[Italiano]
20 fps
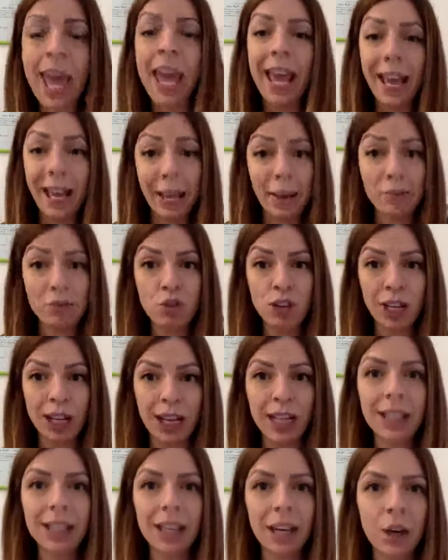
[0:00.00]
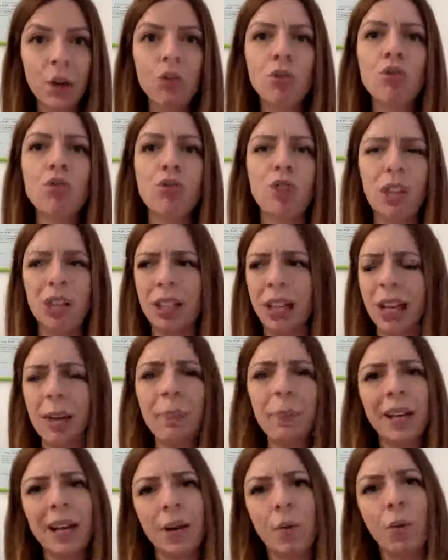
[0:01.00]
E cercare di riconoscere, di
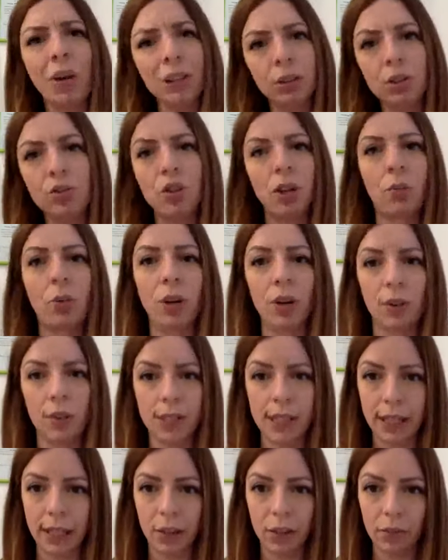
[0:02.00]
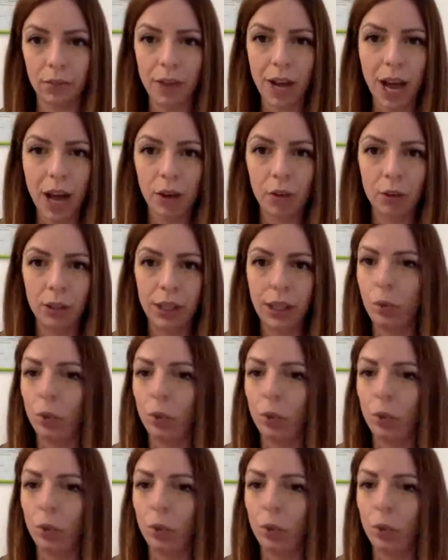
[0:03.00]
capire quando c'è qualcosa che non va, quindi